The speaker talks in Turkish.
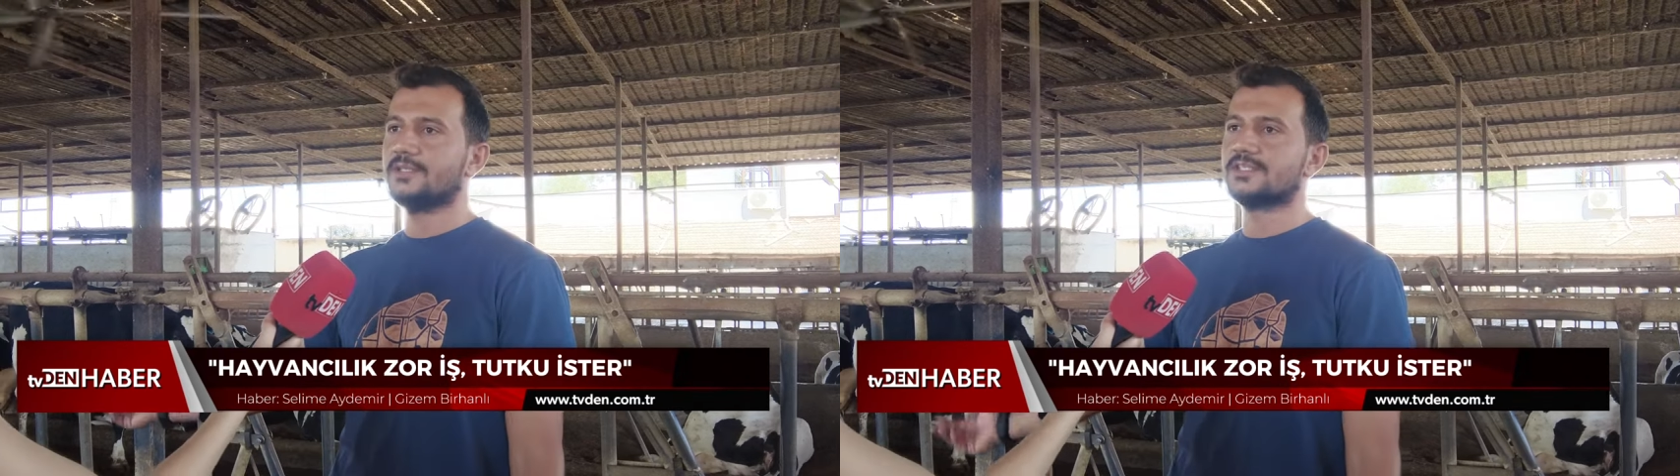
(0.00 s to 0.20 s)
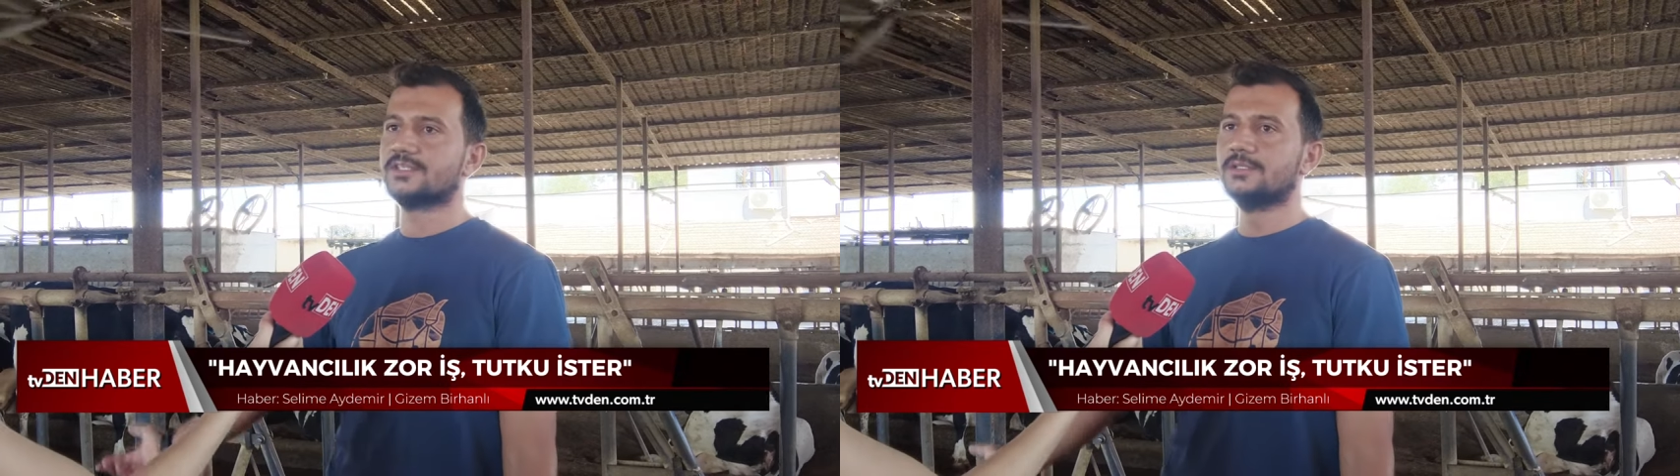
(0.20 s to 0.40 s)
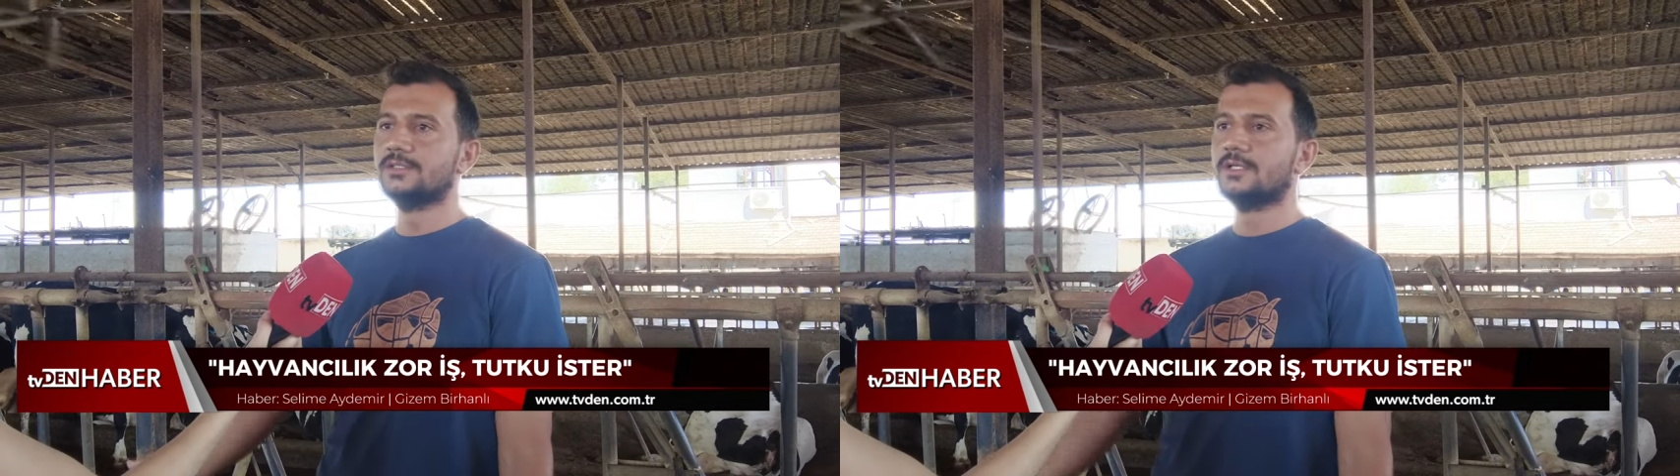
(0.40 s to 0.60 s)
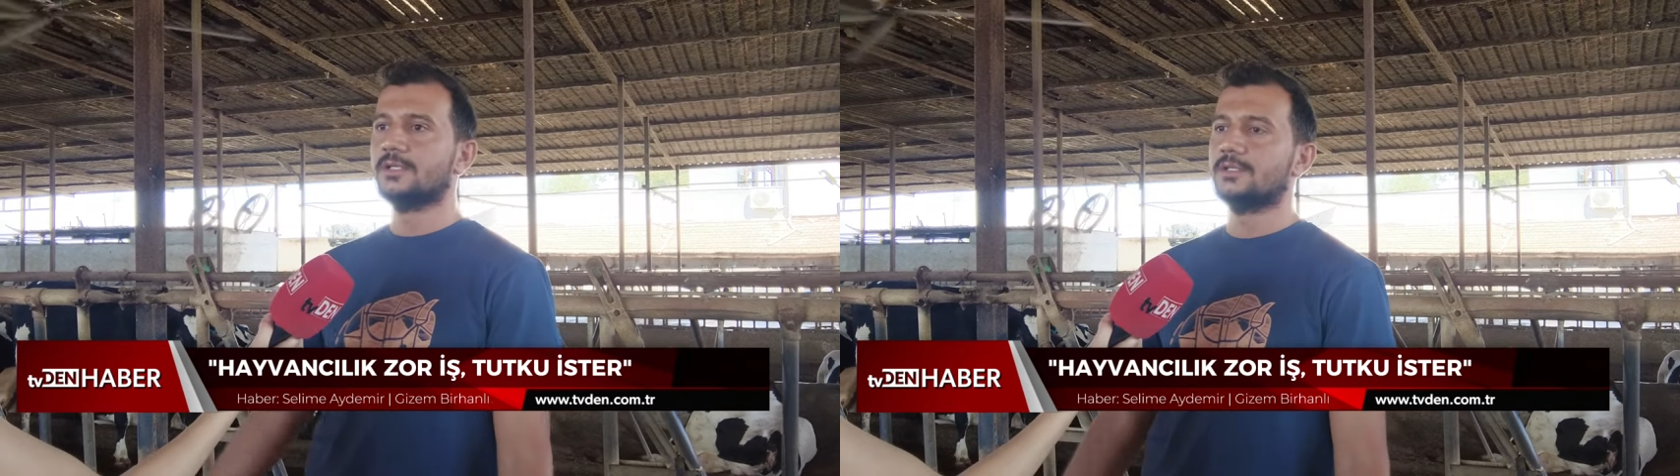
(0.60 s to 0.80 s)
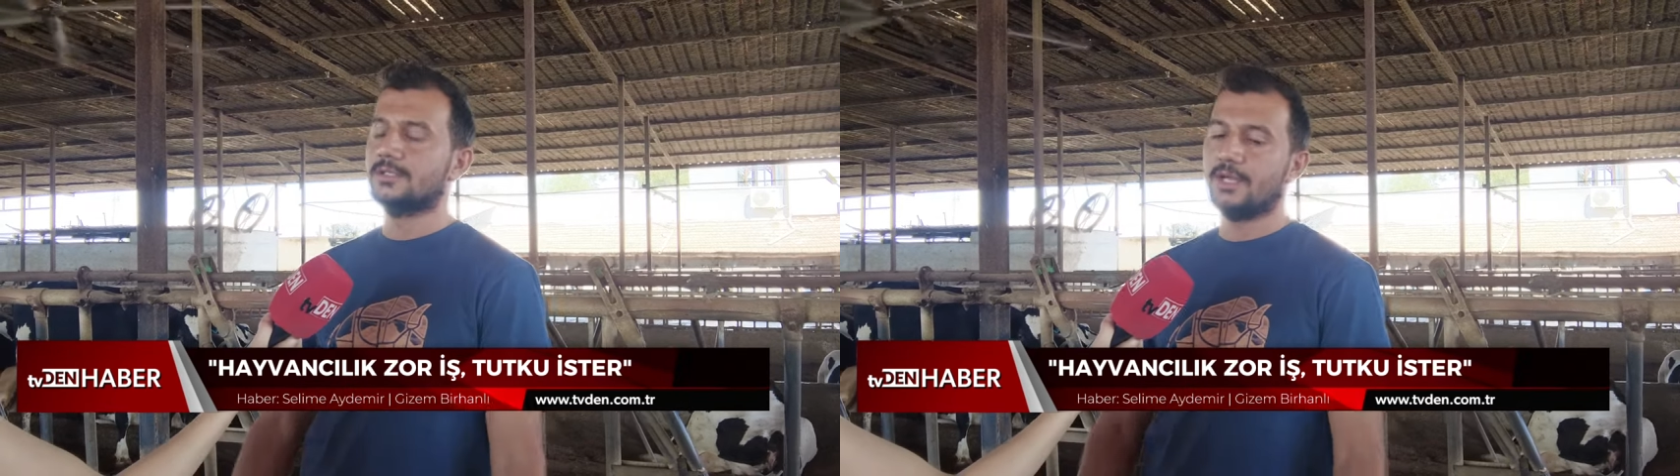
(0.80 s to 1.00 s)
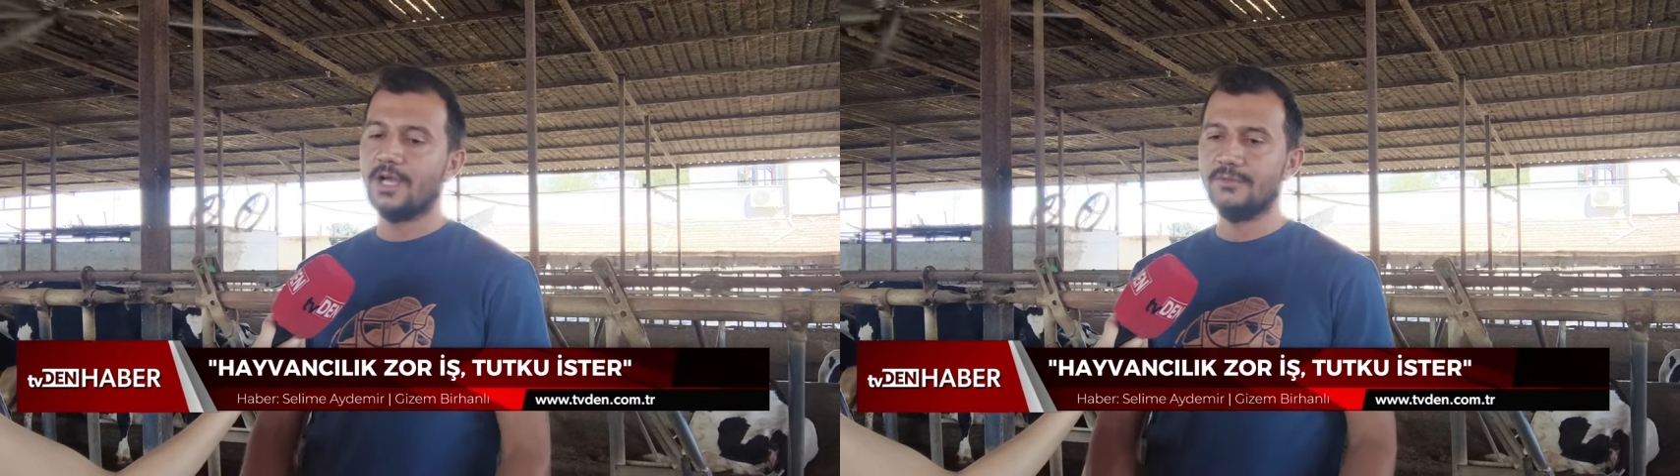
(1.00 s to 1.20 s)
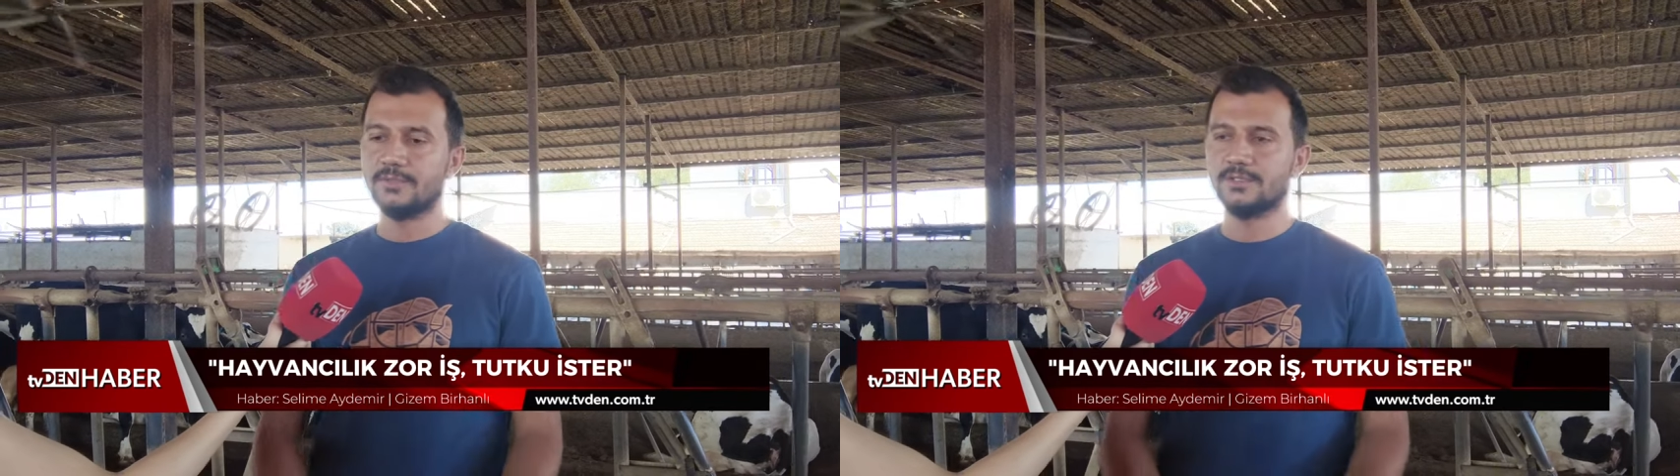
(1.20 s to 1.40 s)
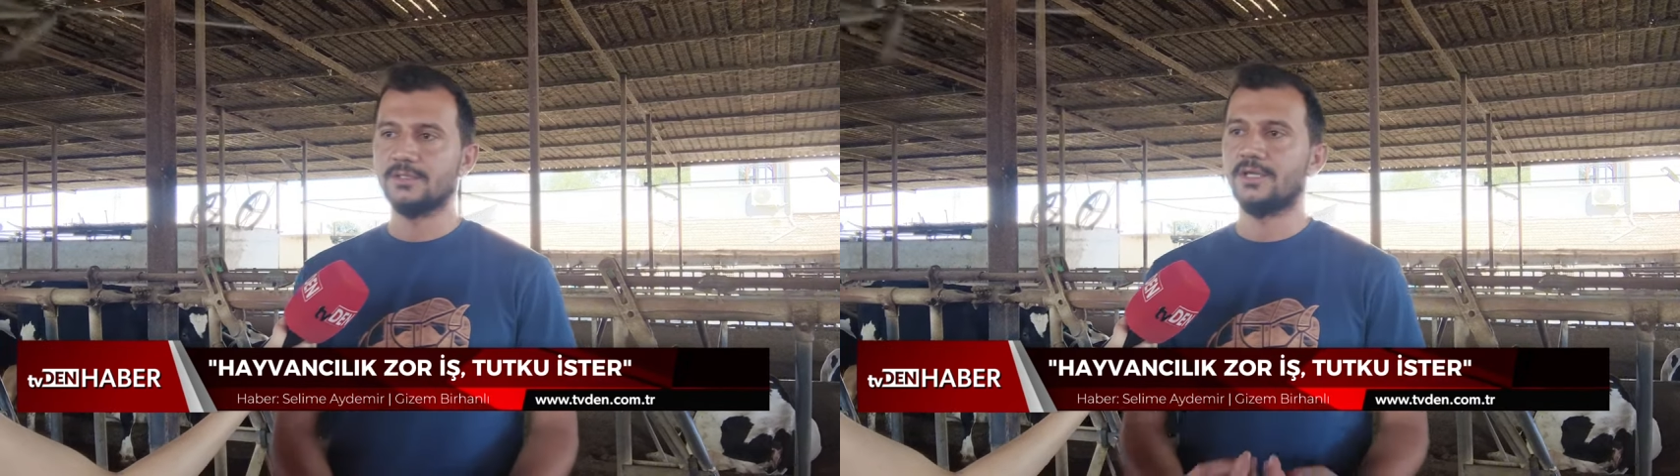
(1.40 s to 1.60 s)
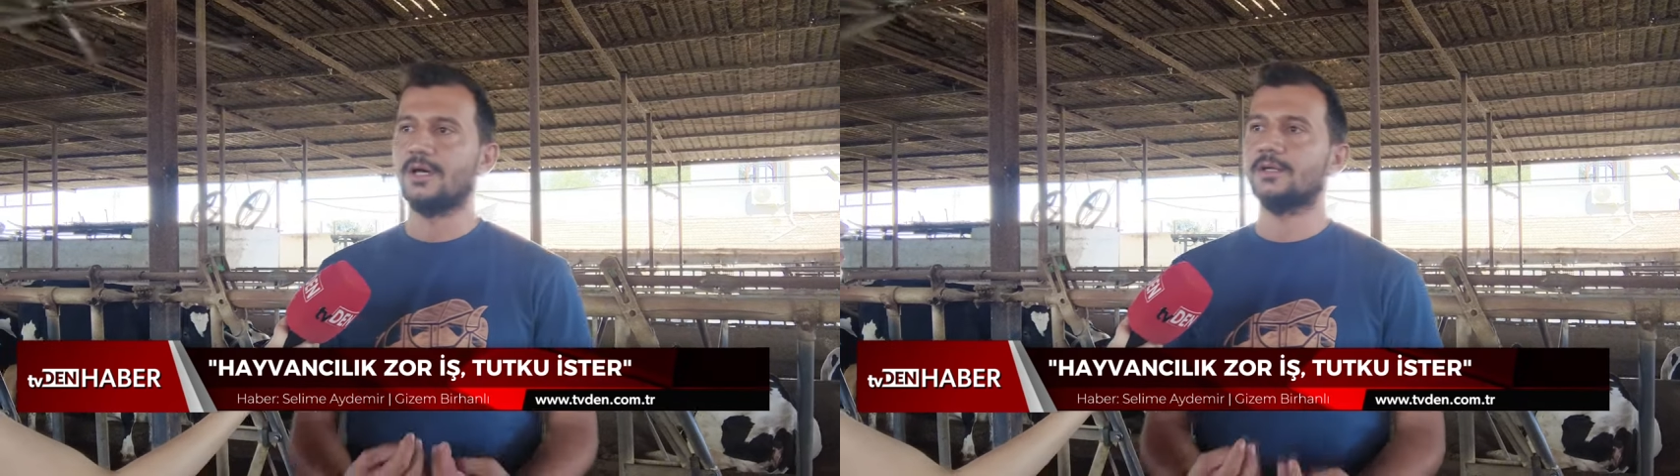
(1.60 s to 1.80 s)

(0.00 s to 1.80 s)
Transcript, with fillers: yazın e, hayvanın daha